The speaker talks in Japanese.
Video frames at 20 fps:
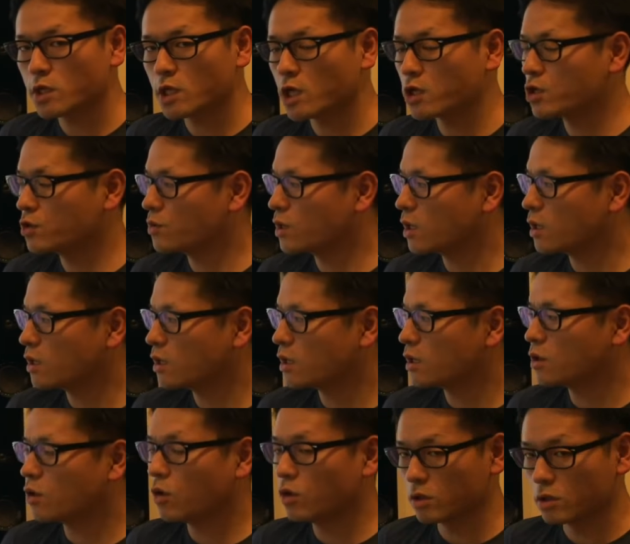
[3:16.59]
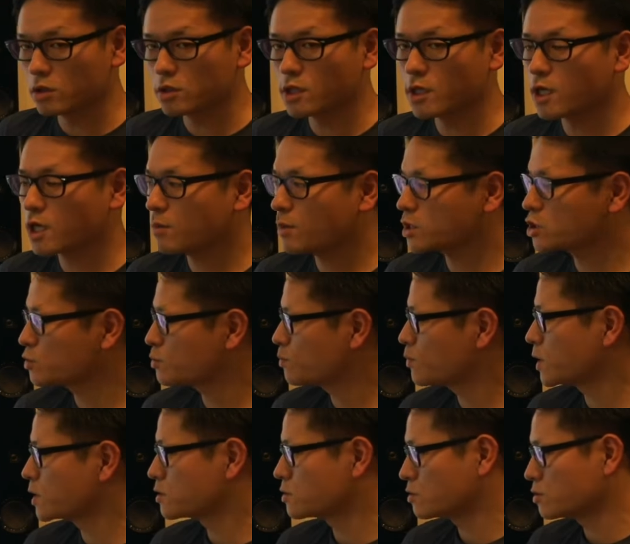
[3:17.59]
あるいは、本であれば出
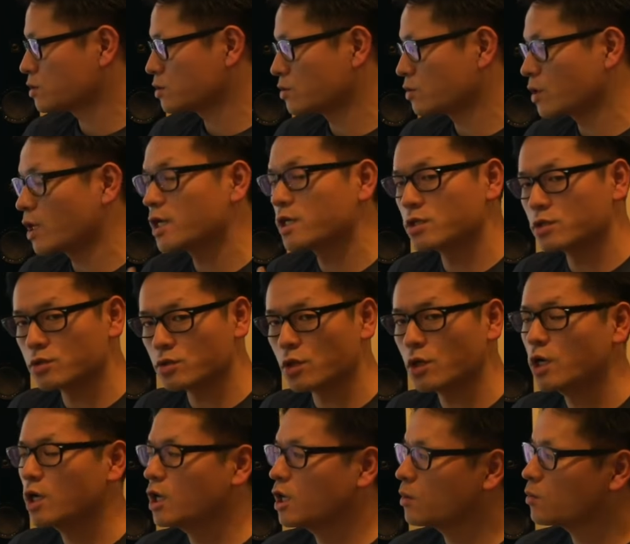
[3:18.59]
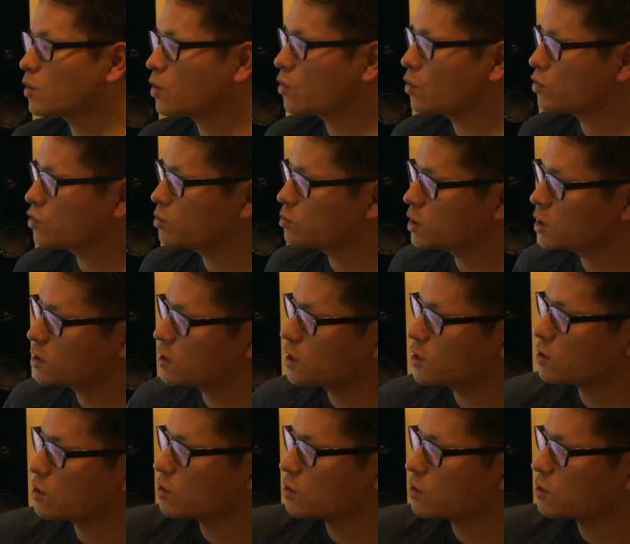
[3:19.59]
版する人がいると。こういうみんな